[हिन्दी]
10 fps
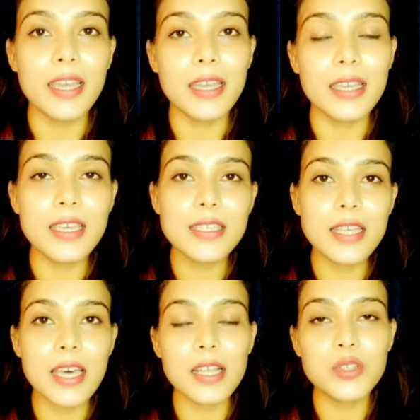ये
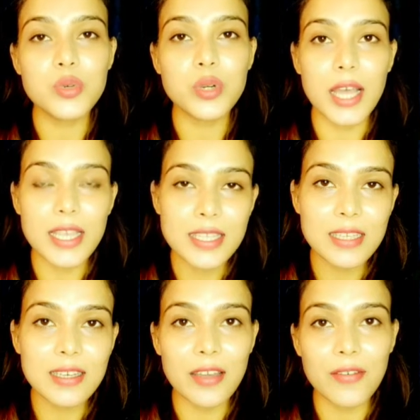सारा जो
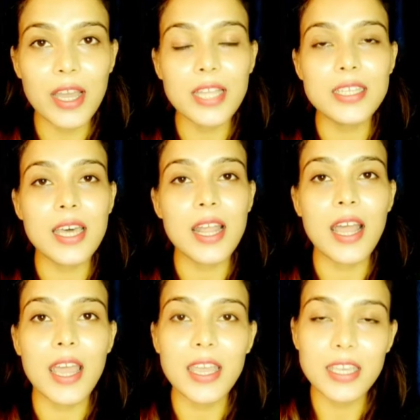टास्क करवाया जा रहा
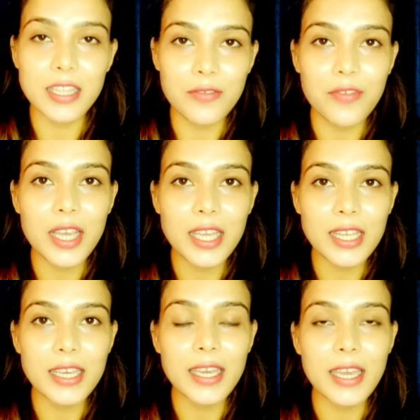है ये दिव्या के
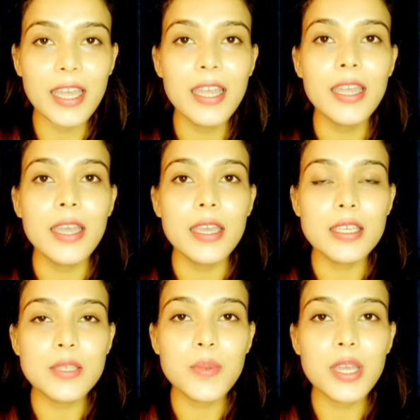लिए है
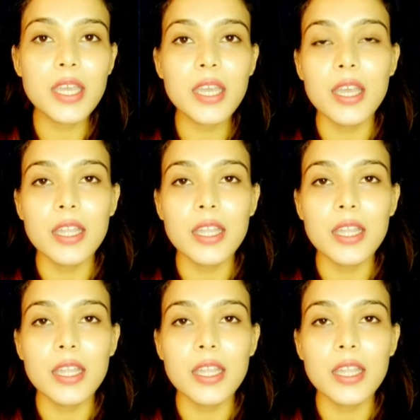इसमें